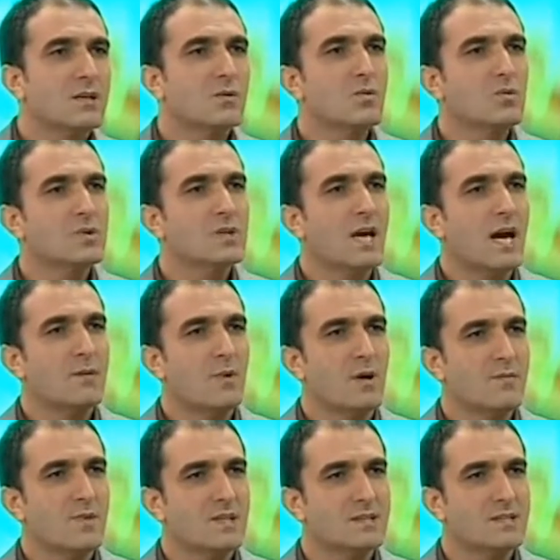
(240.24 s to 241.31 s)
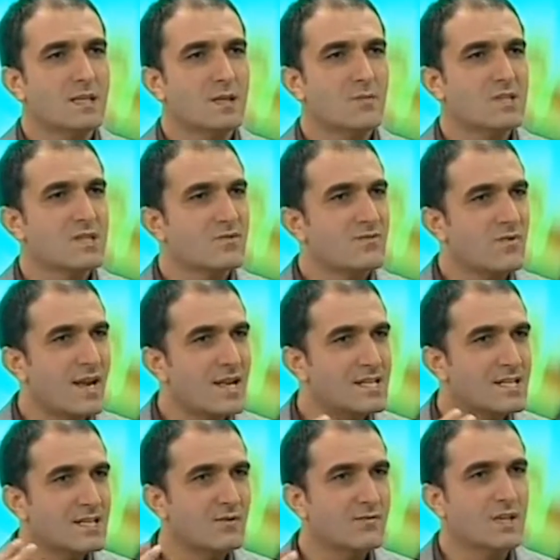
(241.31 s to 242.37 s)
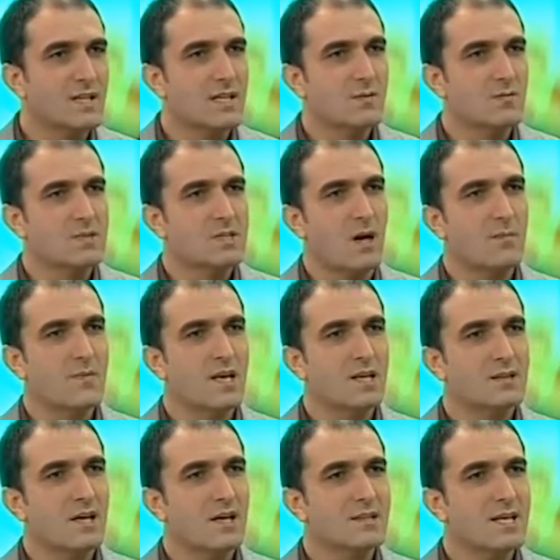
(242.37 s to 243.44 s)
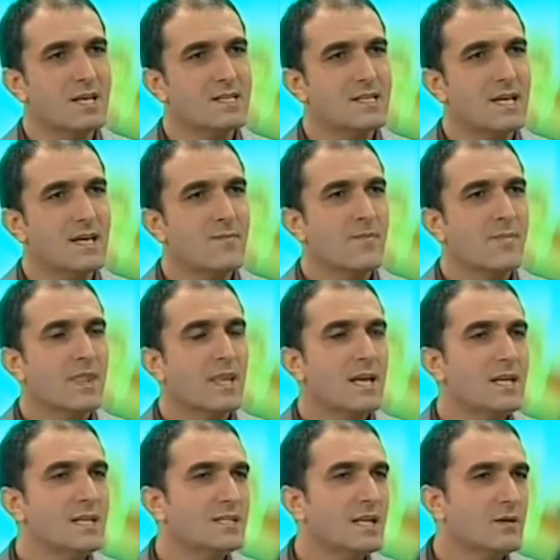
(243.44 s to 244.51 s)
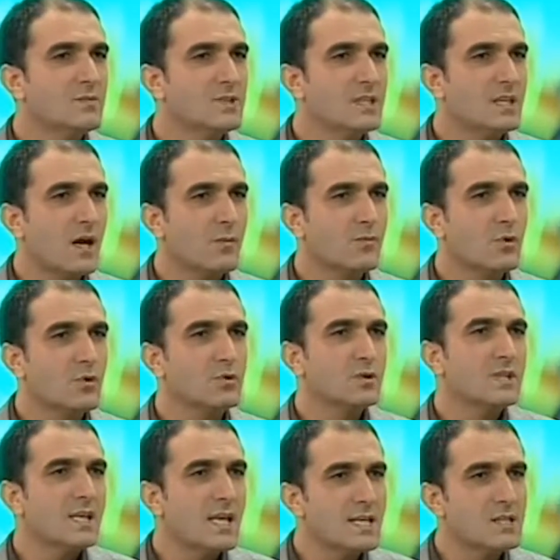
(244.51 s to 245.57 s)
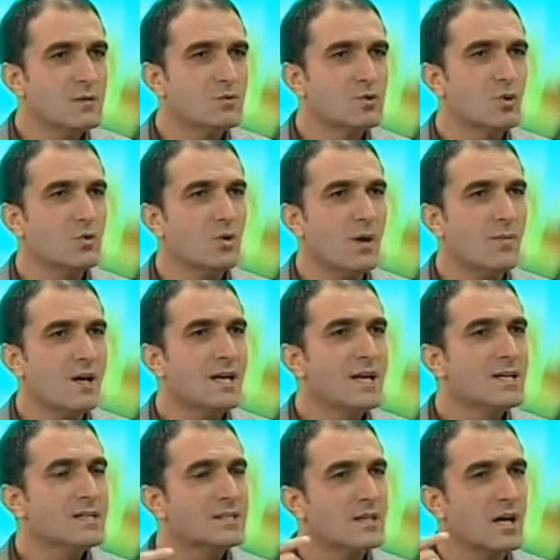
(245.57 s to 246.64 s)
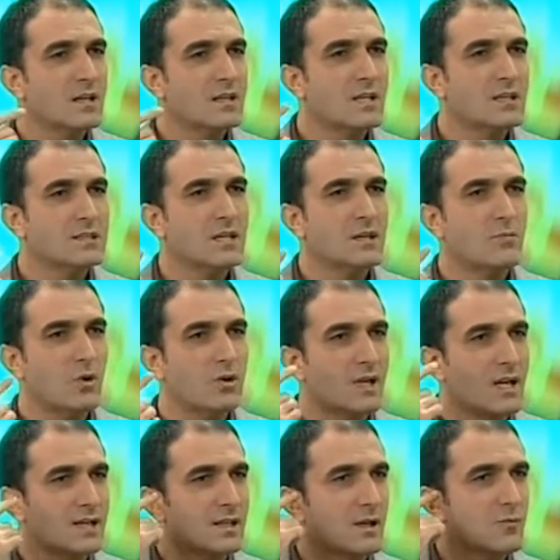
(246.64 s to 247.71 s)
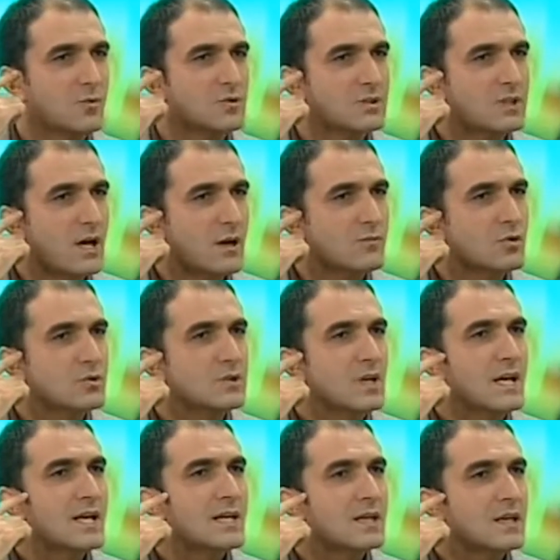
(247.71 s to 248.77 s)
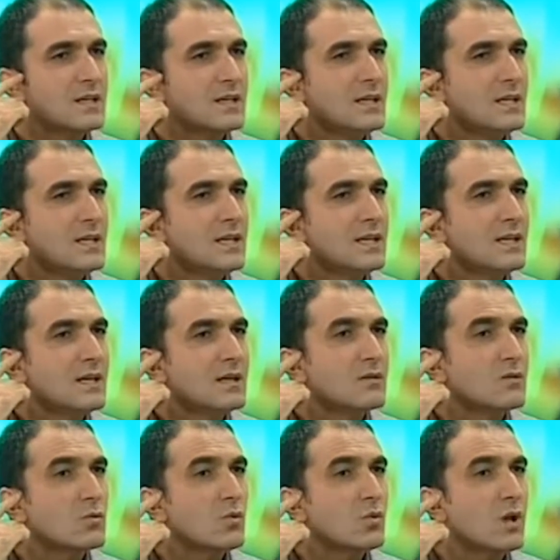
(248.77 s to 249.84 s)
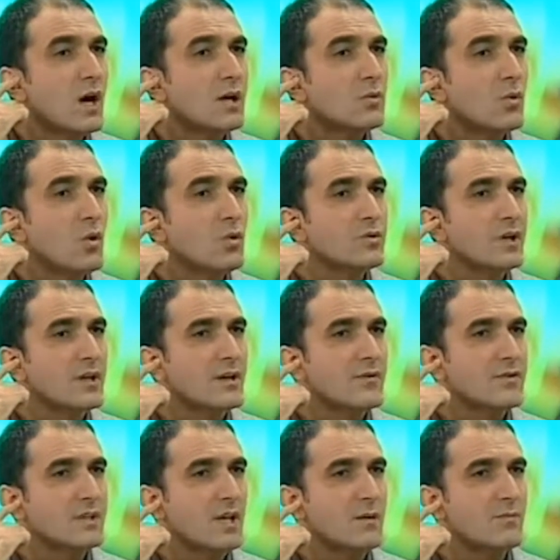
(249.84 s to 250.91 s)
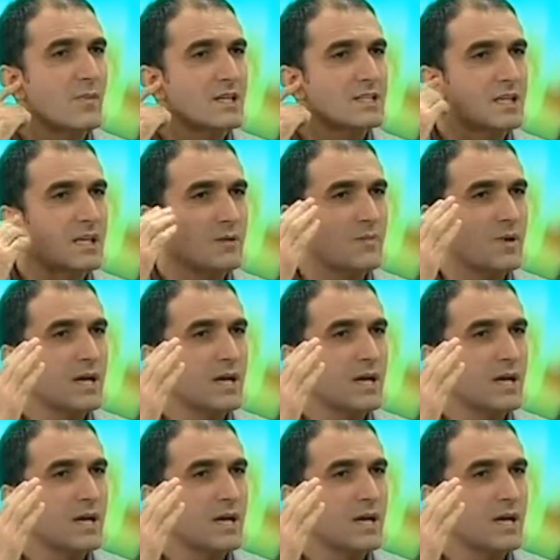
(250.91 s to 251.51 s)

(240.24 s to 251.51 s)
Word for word: yüz germe ameliyatı dediğimiz, facelift dediğimiz ameliyatlarda ise izlerimizi ne yapıyoruz? Yine izimiz oluyor ama saklayacak bölgelerde yapıyoruz. Ne yapıyoruz? E, kulağın ön tarafından başlayıp